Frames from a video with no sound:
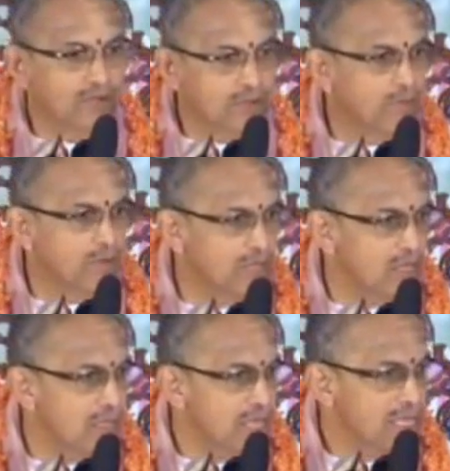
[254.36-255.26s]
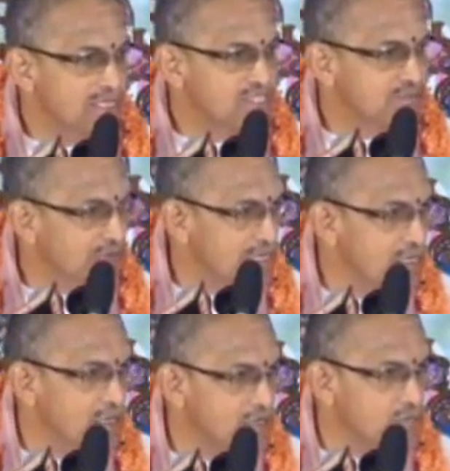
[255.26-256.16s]
వెళ్ళిపోయి
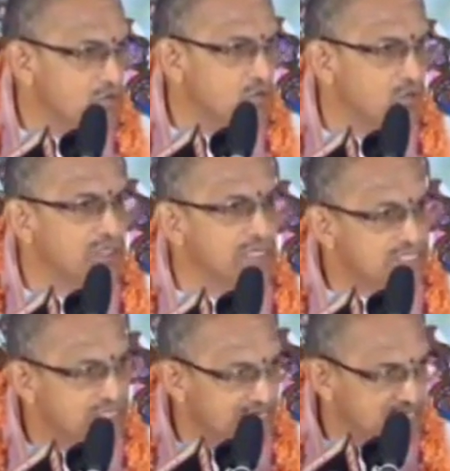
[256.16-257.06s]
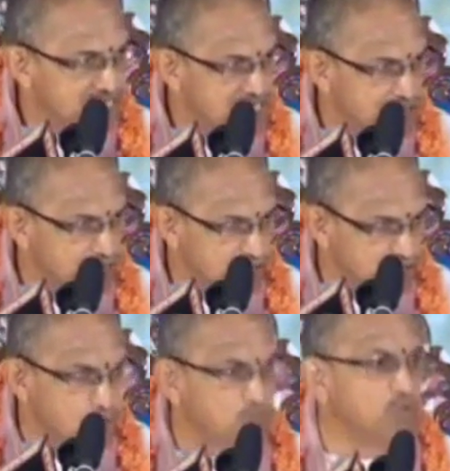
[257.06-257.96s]
శివలింగాన్ని ముట్టుకుని దర్శనం
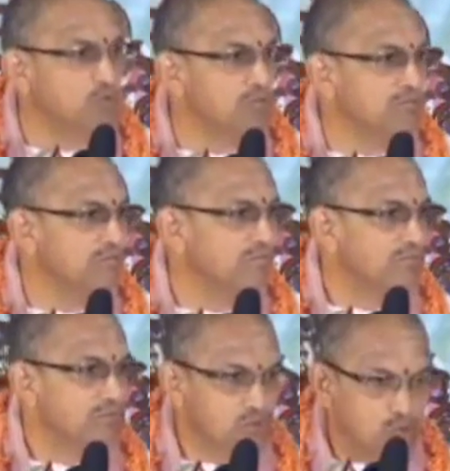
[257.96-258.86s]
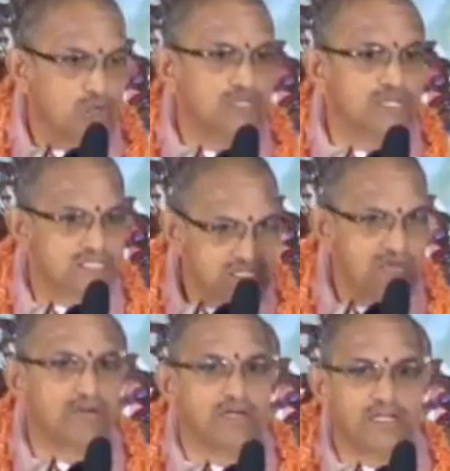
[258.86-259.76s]
చెయ్యవచ్చు ధూళి
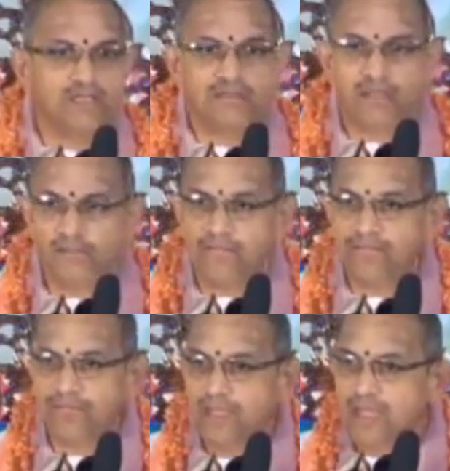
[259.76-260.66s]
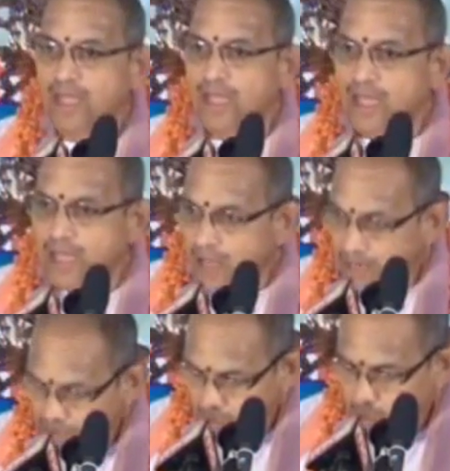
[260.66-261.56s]
దర్శనం అంటే అంతే
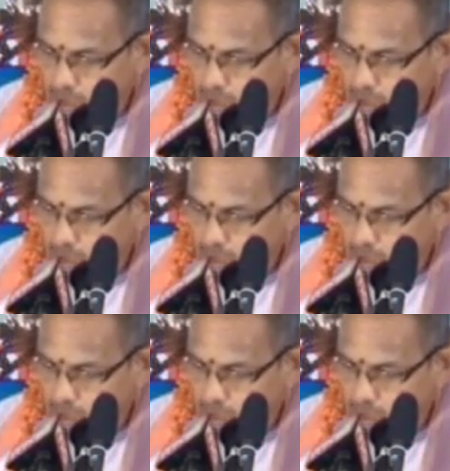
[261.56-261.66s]
అంటే